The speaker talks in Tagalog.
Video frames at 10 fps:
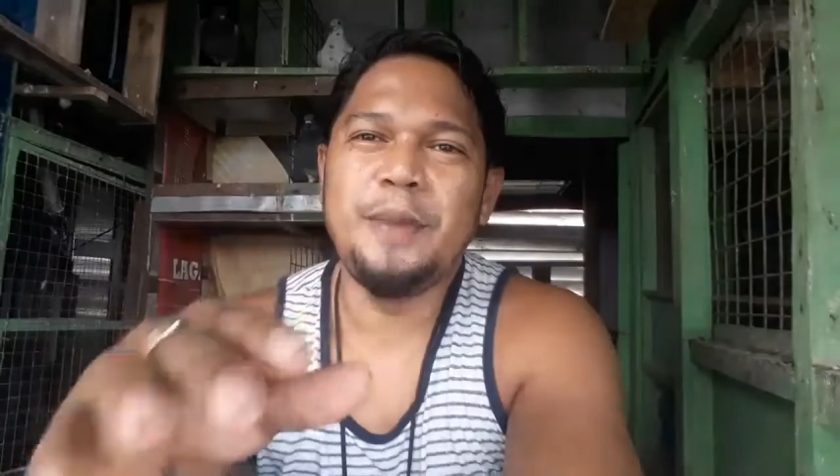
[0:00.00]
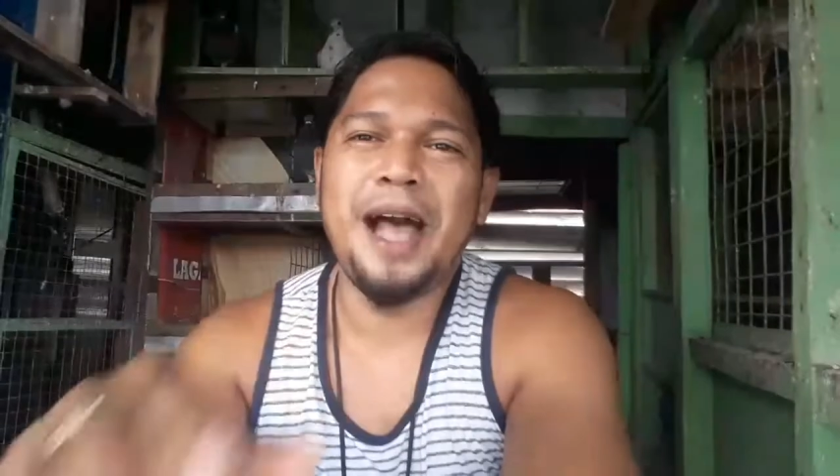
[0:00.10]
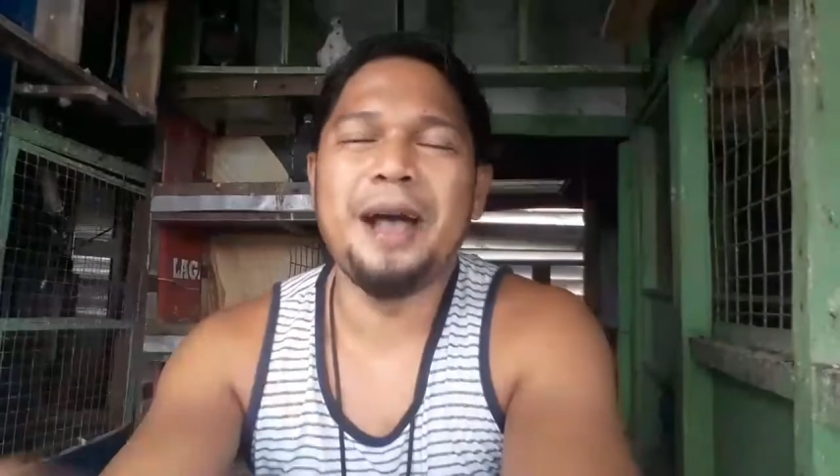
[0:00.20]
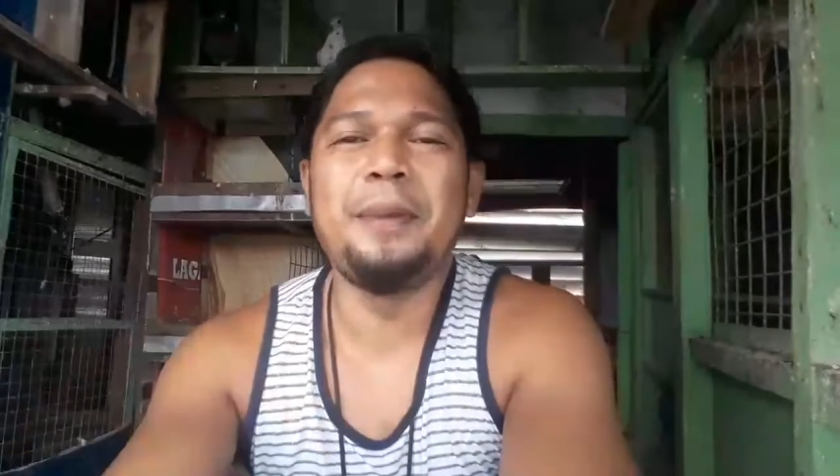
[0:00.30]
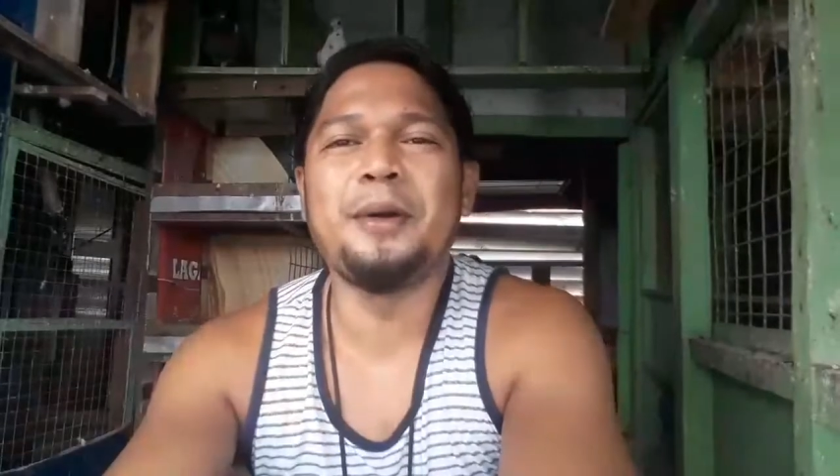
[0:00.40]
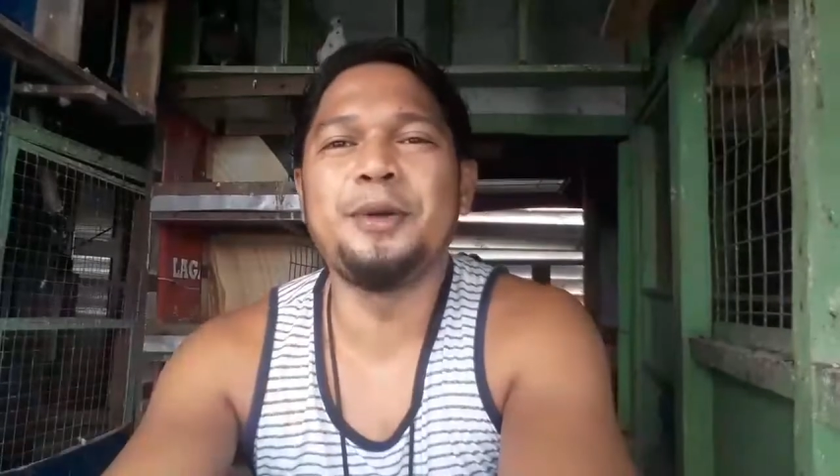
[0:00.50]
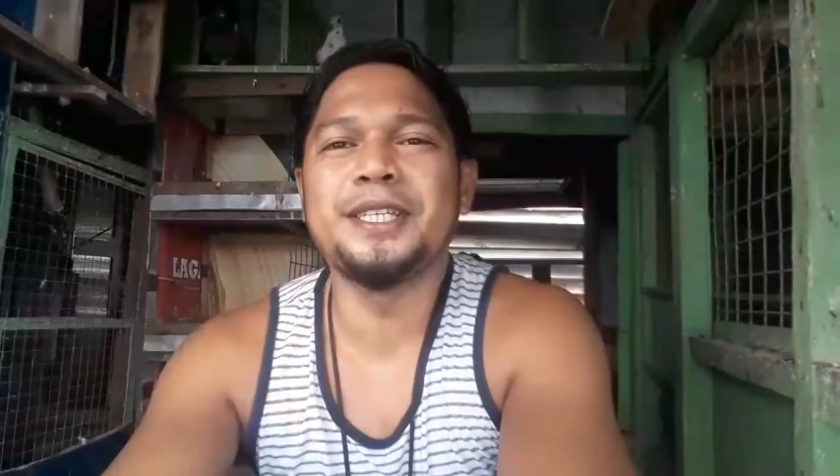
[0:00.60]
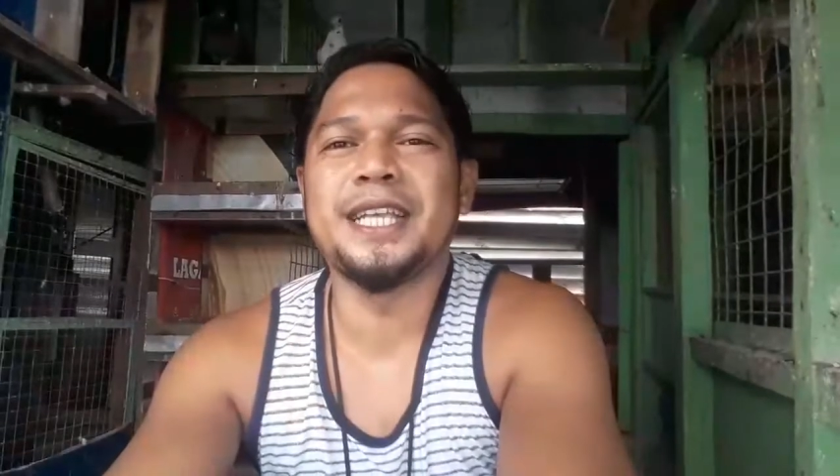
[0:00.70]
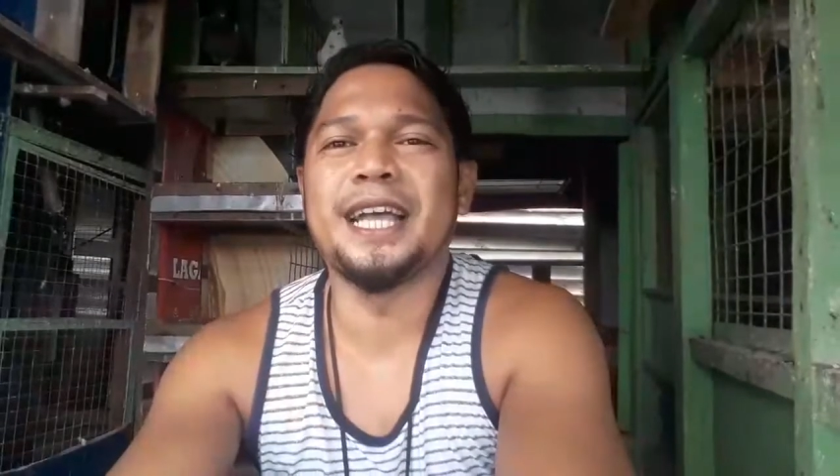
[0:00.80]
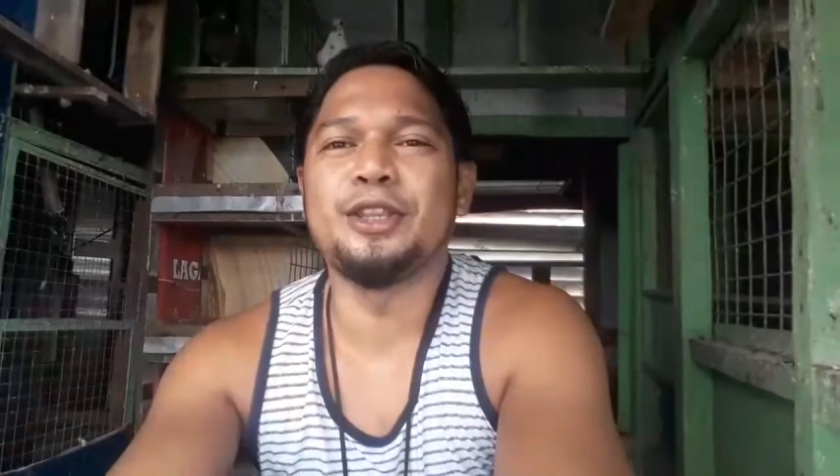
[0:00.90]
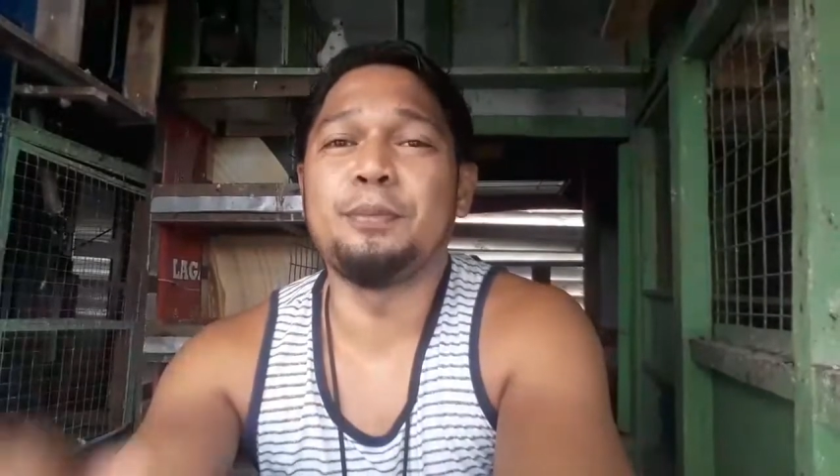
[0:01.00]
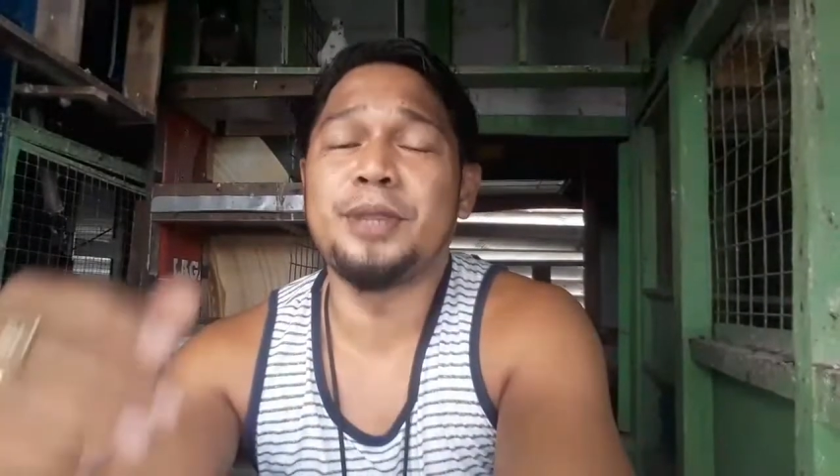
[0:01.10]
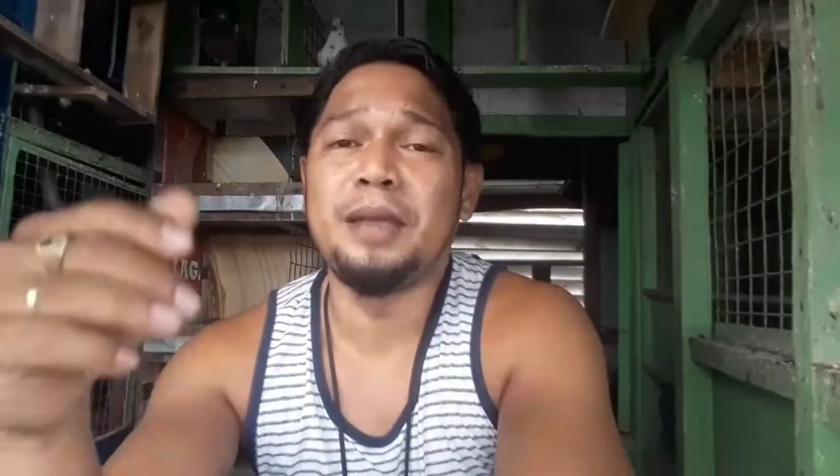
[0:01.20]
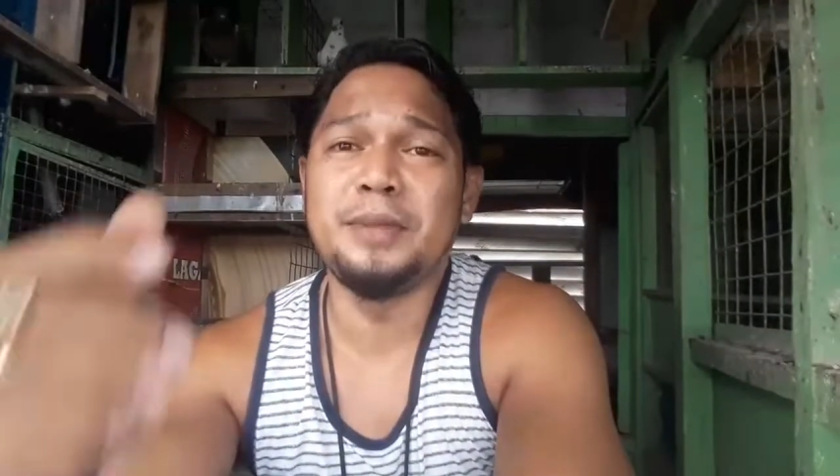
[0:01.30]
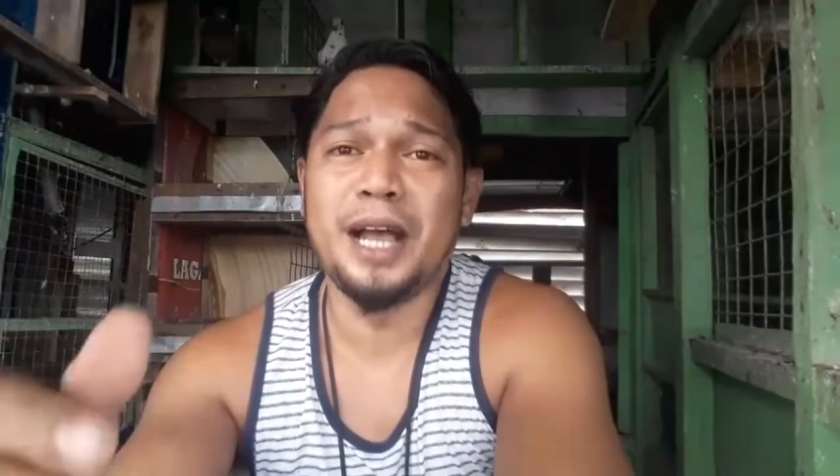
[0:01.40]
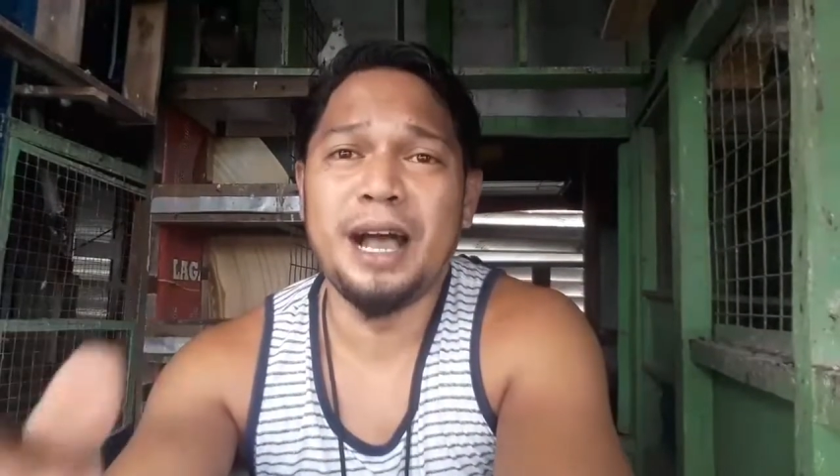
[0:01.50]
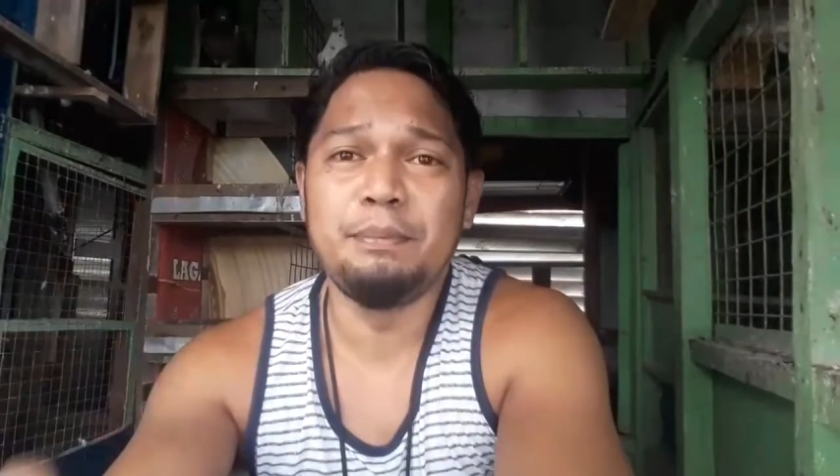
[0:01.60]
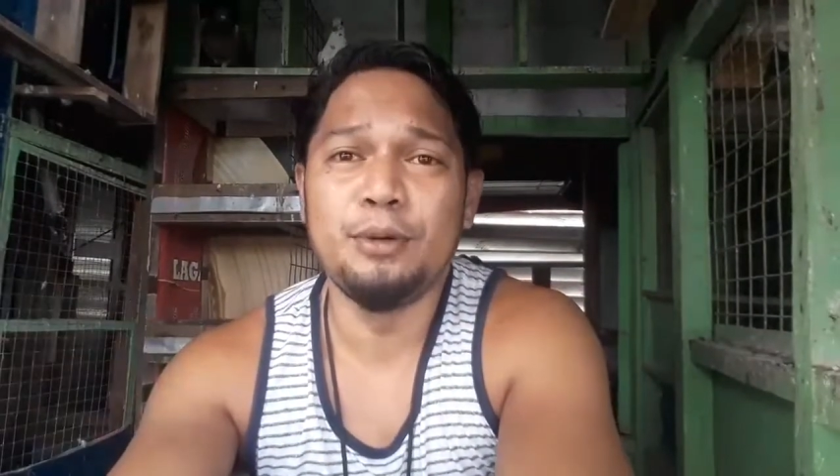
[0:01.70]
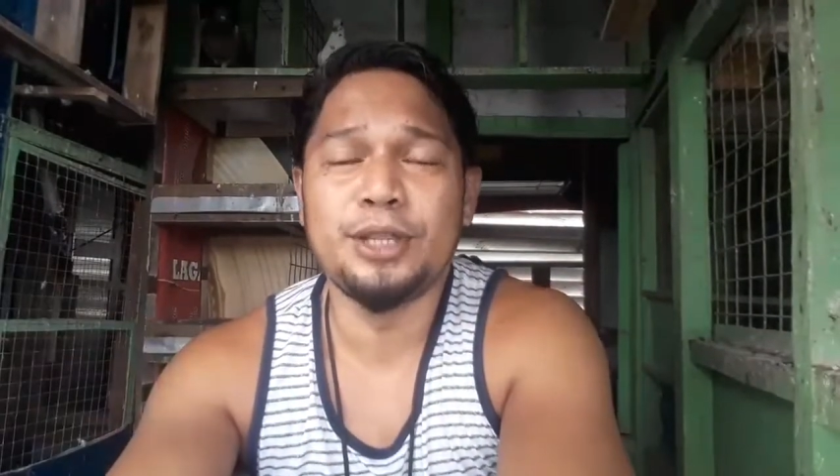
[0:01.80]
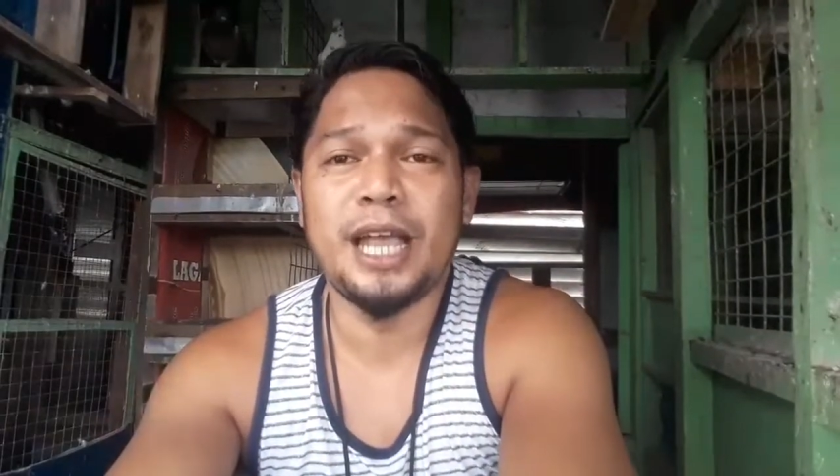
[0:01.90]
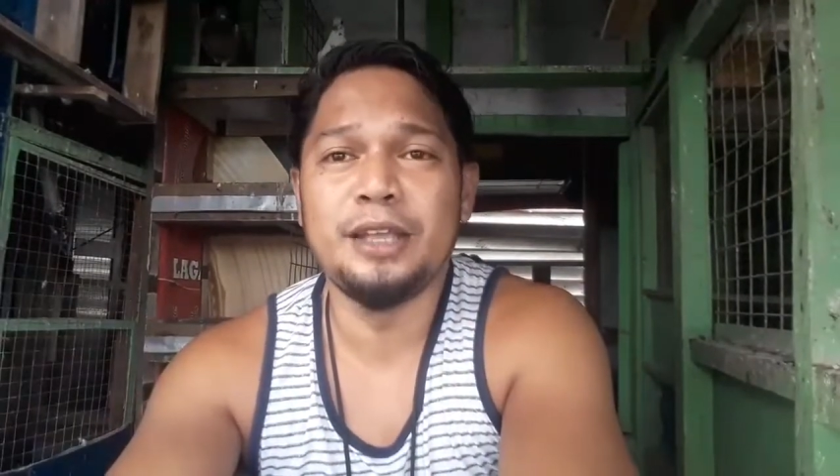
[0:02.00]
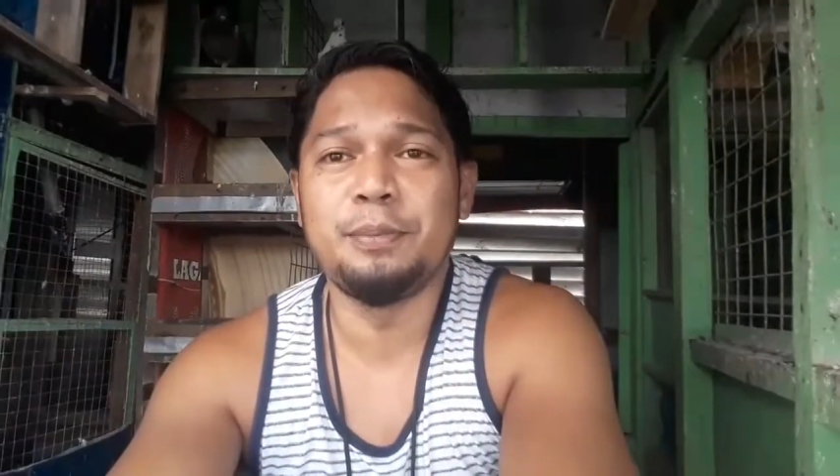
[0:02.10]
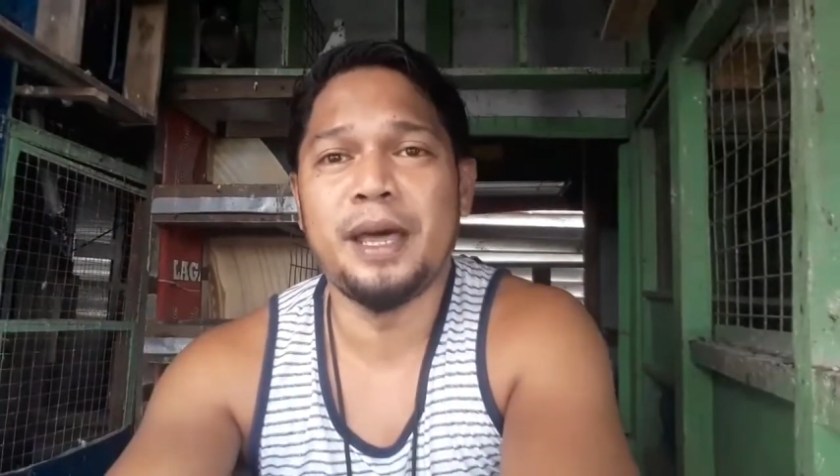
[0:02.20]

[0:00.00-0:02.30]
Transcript: Mga kabagwis, cut off time na nga po tayo